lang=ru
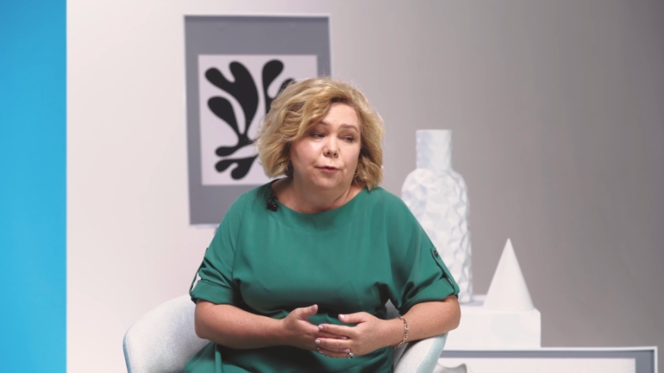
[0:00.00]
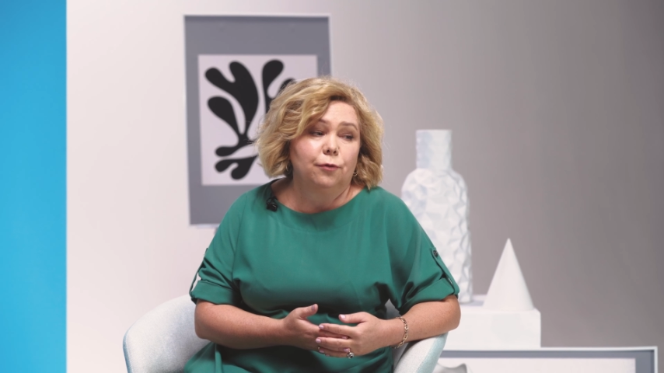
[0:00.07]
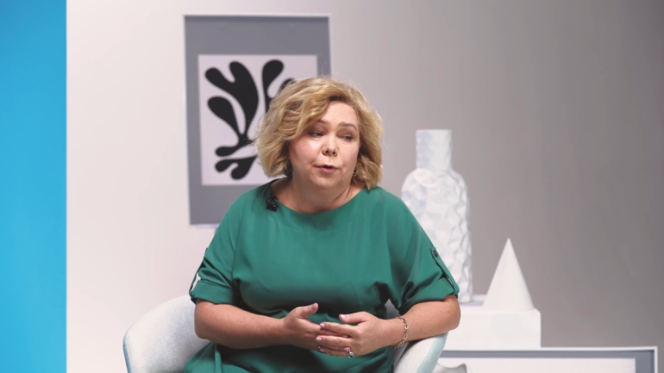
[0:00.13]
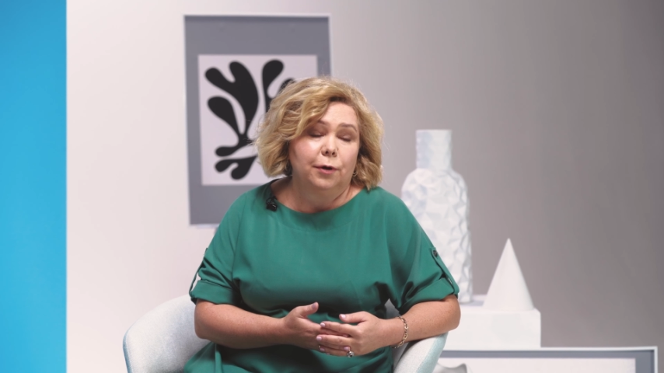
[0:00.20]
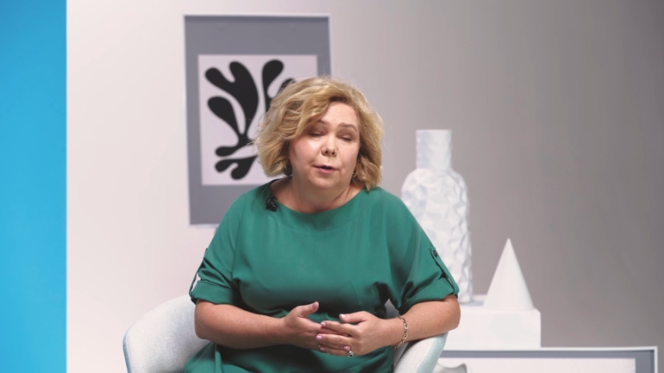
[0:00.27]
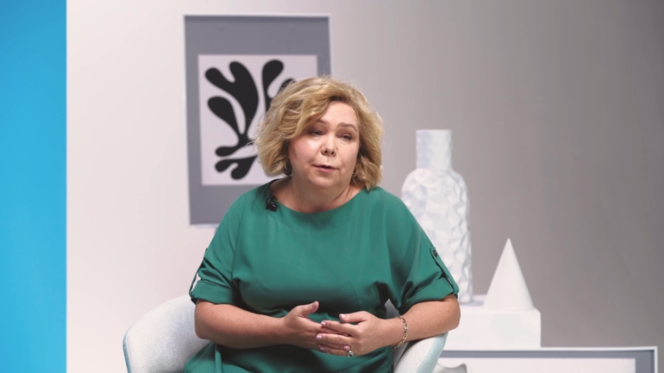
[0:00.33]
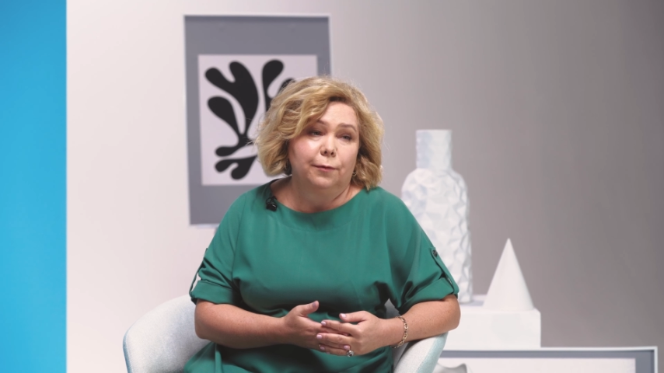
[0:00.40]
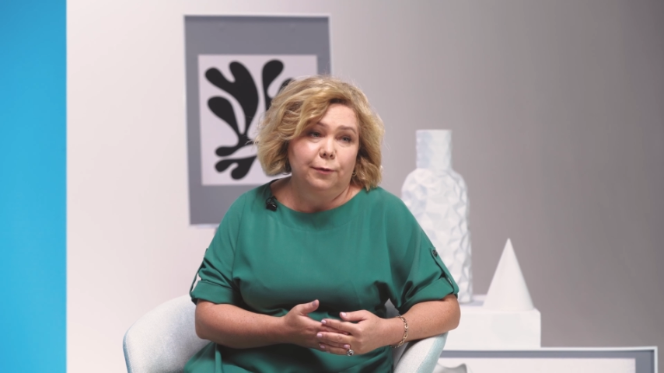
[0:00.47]
то
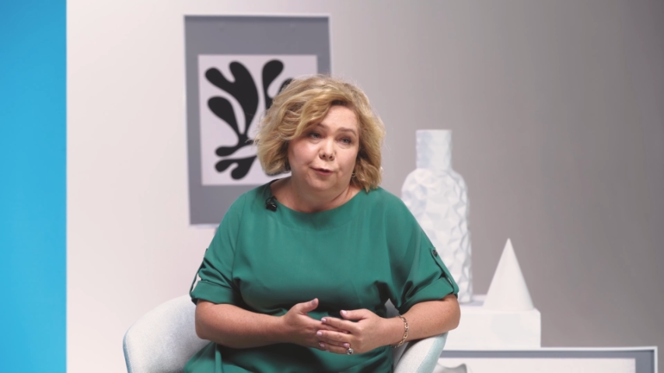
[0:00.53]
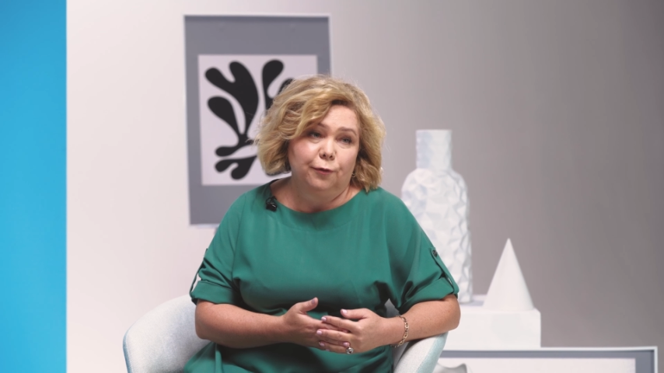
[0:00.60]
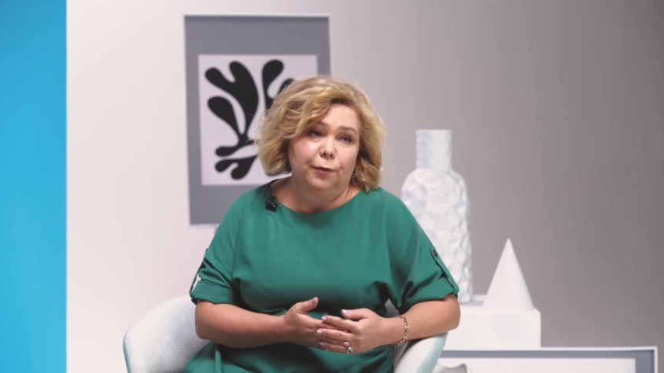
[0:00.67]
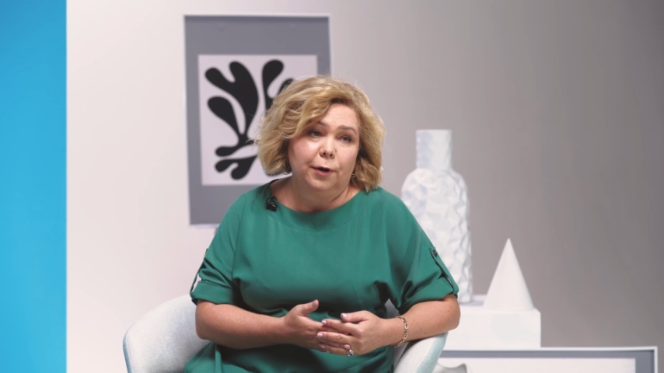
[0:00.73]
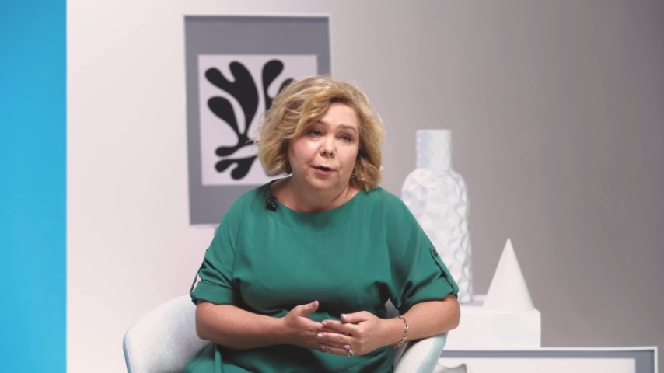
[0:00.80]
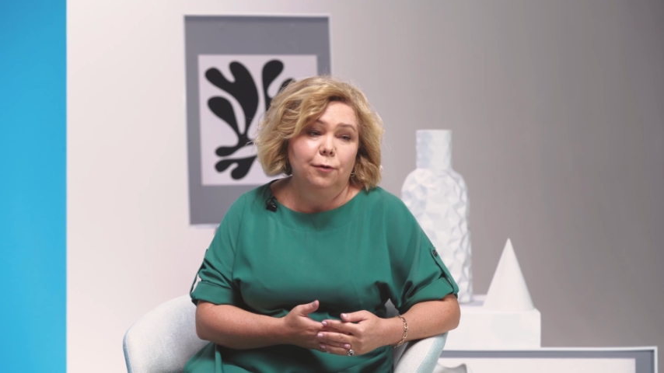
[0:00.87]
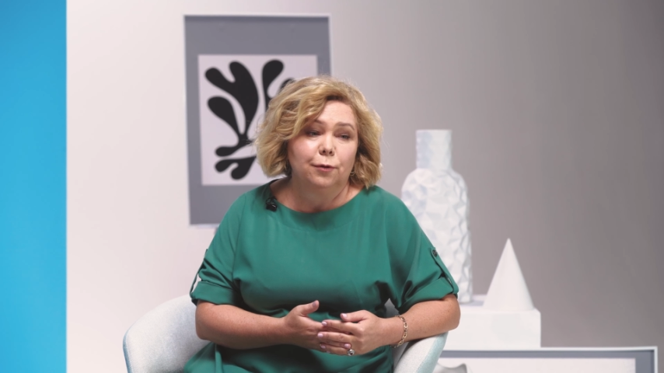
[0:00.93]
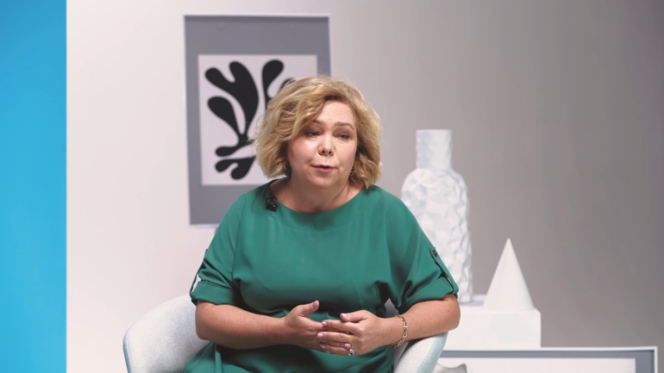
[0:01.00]
я вас
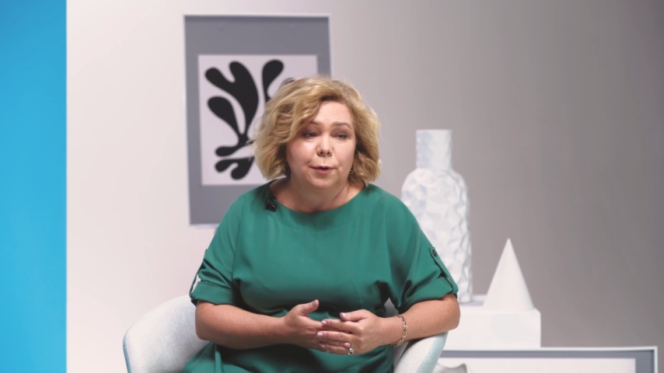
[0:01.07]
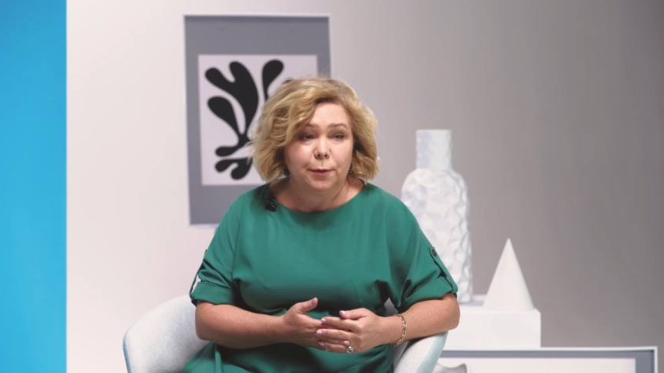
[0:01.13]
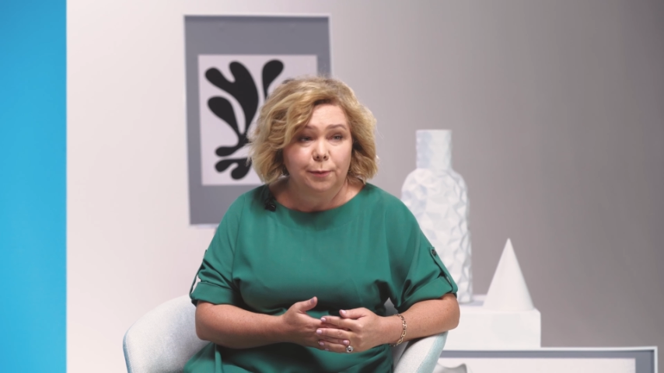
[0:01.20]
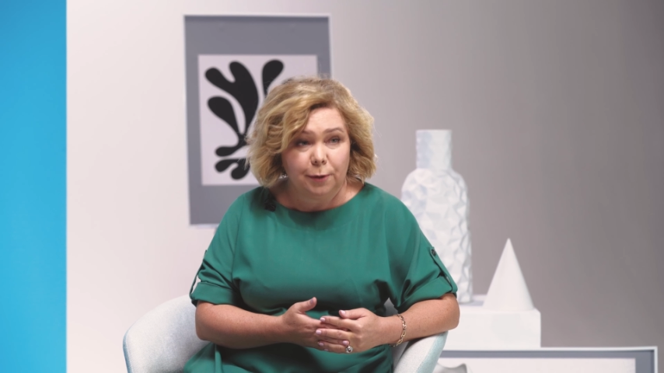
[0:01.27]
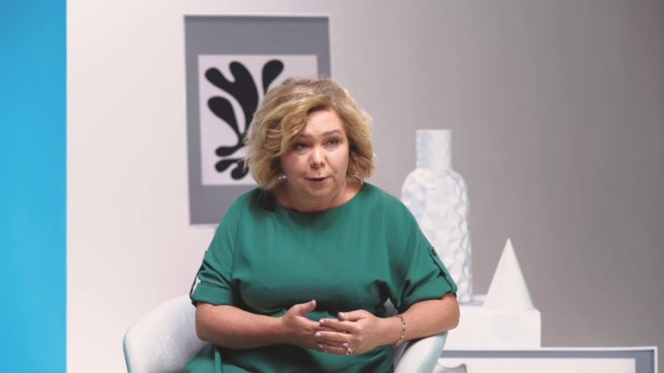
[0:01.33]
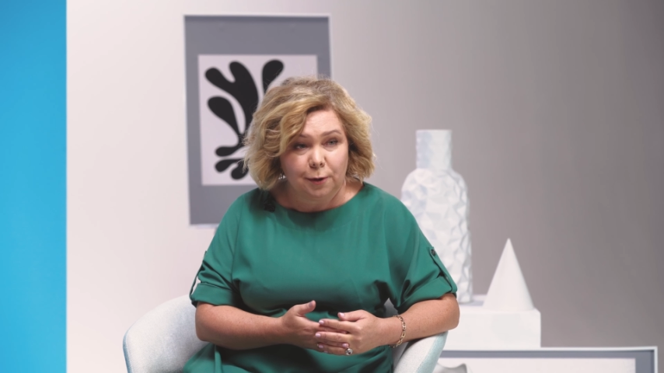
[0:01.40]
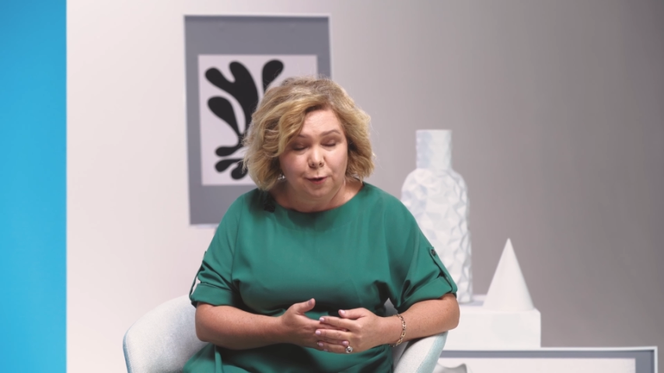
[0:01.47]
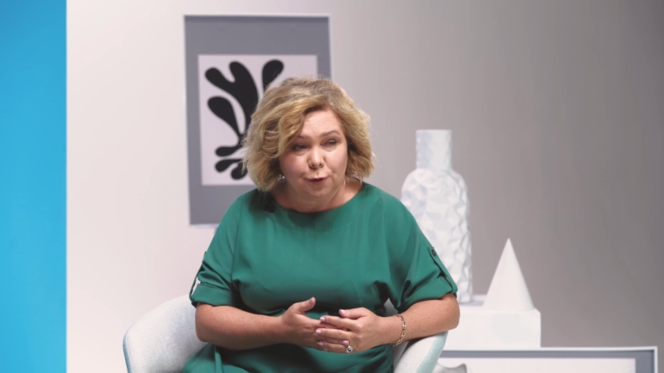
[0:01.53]
уверяю,
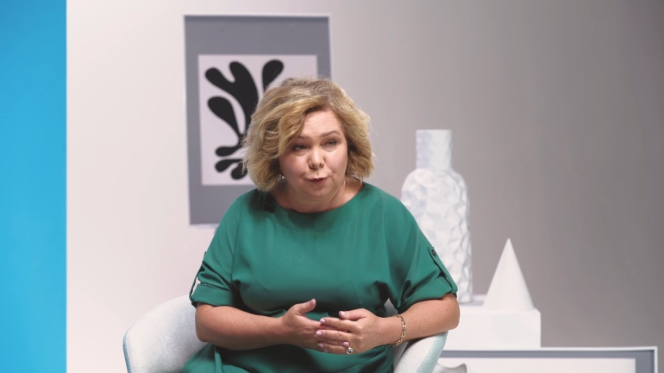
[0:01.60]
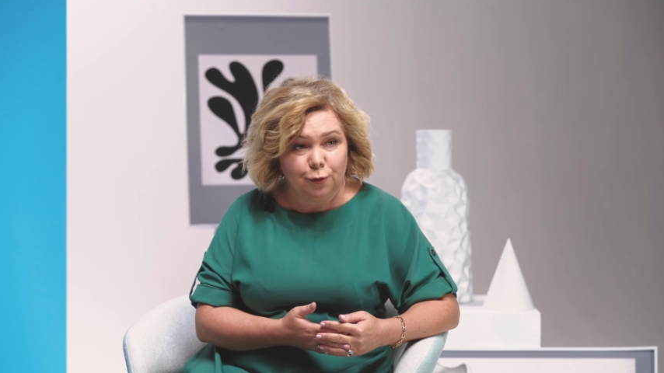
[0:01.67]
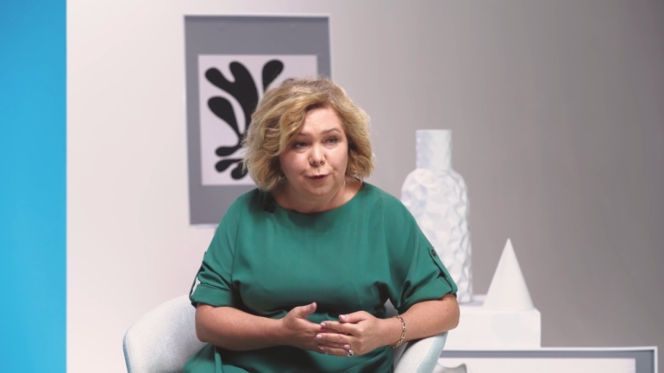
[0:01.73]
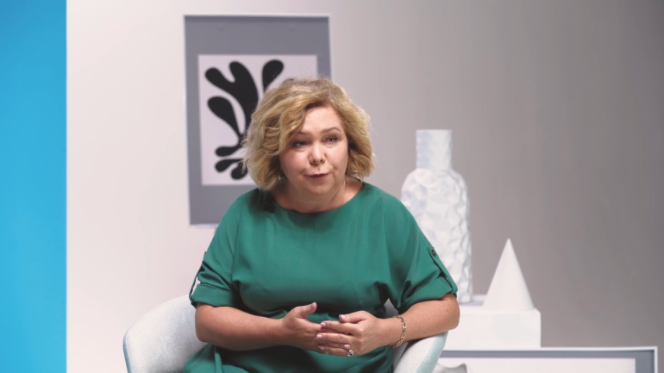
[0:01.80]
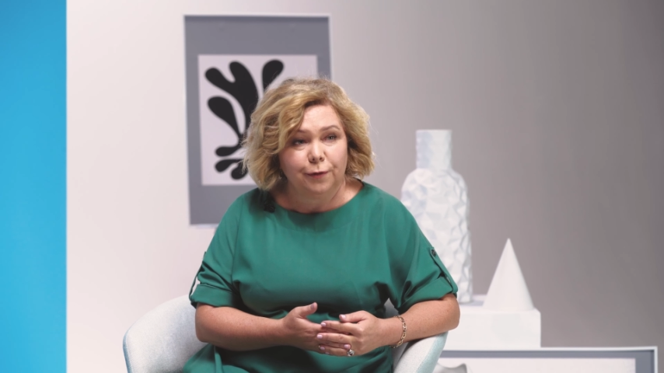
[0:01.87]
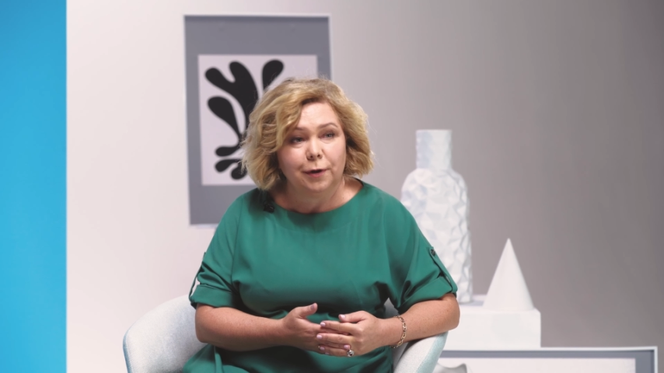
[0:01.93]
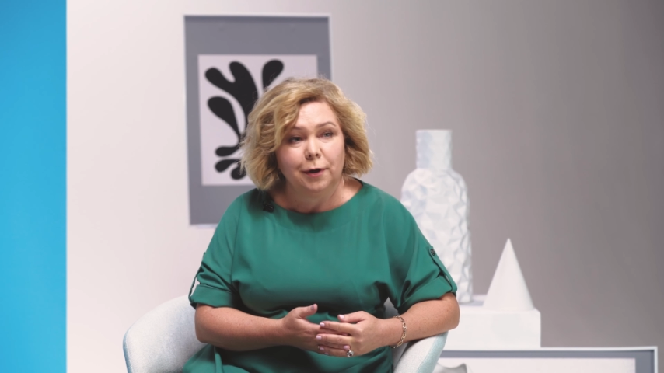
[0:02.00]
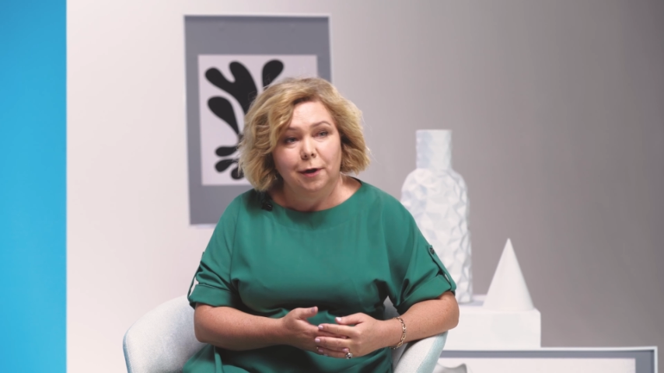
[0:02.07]
смысл
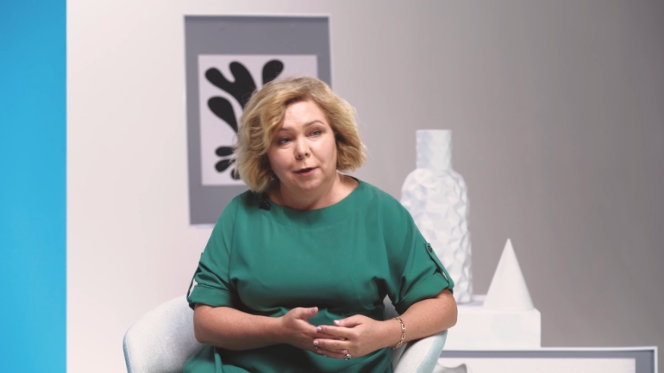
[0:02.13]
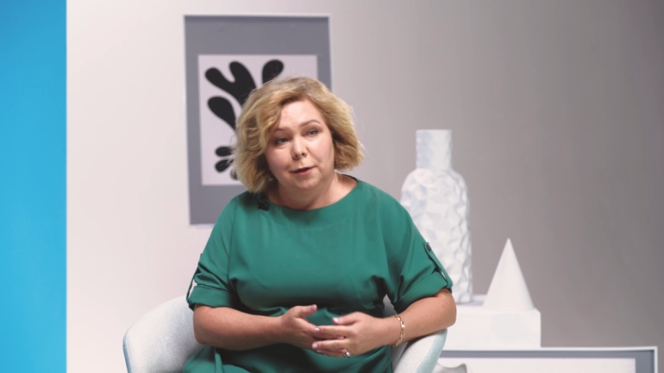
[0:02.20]
искусства,